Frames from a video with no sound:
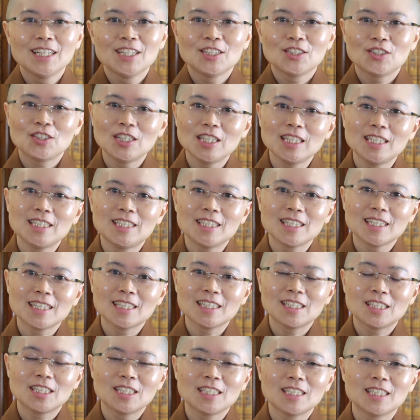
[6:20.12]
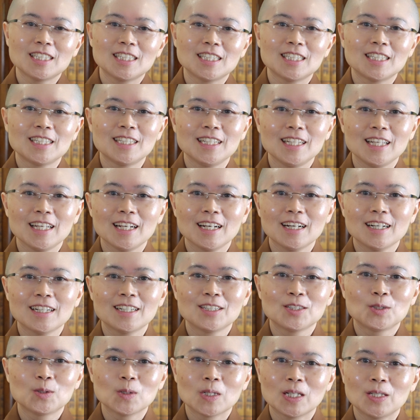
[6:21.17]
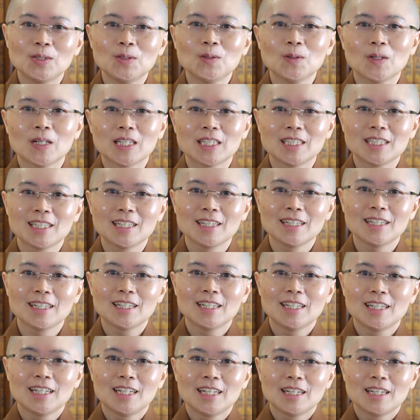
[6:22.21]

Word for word: 所以这个是一个短短的